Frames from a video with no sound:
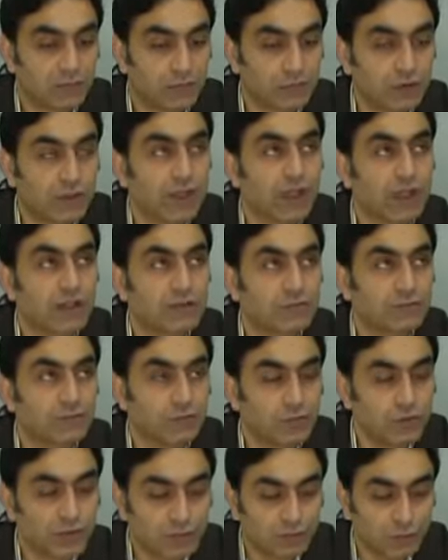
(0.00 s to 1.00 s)
buna
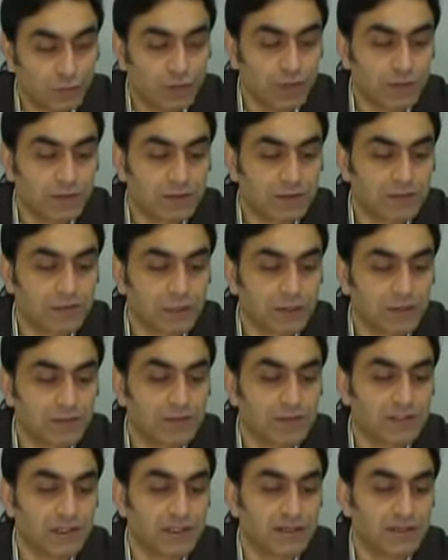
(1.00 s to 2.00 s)
bu böyle bir
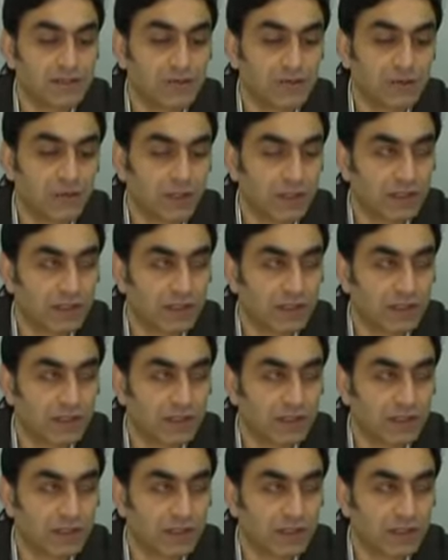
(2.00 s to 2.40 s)
tavır içerisinde